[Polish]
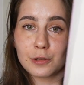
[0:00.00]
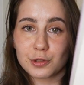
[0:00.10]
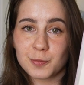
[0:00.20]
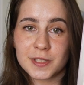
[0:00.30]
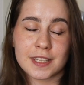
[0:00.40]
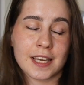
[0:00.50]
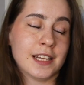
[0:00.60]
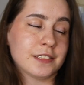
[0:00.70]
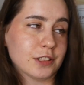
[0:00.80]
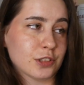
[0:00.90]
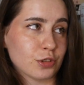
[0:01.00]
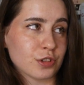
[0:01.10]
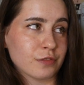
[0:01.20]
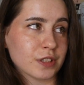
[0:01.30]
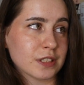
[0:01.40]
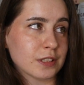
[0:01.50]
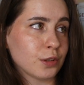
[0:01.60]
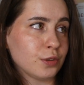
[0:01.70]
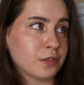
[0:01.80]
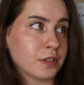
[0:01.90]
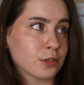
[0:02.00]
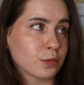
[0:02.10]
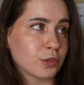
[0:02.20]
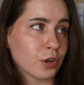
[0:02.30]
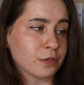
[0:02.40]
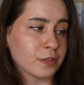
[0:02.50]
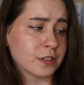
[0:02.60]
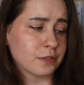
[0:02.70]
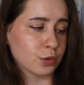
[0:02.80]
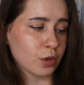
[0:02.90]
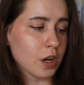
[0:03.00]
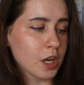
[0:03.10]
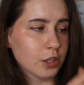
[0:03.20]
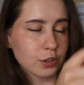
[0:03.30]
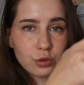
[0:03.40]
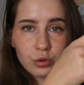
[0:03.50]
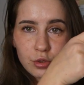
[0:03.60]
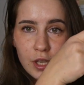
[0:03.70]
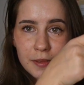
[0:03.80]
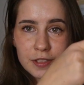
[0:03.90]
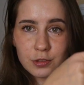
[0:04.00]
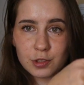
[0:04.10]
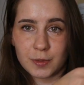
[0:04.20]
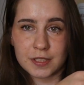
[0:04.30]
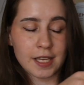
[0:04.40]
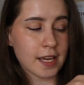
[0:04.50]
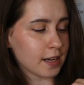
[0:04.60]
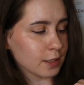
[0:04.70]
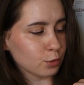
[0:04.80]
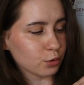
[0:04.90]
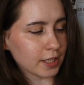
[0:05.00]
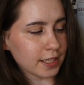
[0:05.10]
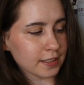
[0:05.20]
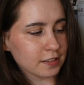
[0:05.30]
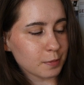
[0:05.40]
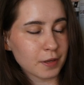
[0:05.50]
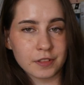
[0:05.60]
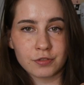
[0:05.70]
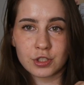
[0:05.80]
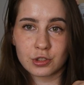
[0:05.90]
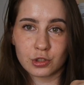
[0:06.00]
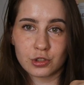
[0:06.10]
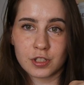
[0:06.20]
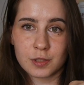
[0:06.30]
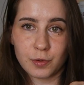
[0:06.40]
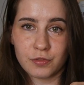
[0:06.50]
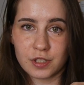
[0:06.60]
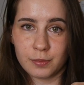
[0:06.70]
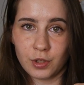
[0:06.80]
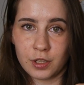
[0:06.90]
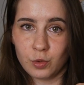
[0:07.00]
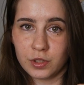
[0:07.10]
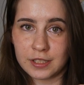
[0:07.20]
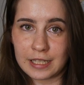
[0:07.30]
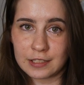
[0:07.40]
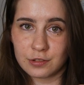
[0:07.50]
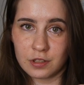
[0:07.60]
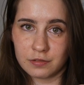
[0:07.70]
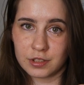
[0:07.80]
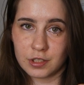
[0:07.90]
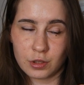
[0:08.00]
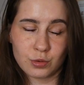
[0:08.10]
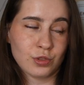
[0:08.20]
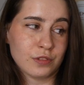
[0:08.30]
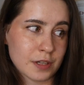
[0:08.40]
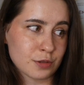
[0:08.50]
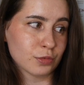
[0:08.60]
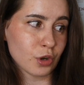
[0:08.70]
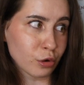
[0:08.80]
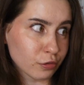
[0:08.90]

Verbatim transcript: rozpiskę, ile tych książek właśnie z tego uniwersum Thornverse wyszło, to tutaj macie rozpiskę, a tutaj tak naprawdę wszystko, co jest powyżej mojej dłoni teraz, to jest właśnie to z uniwersum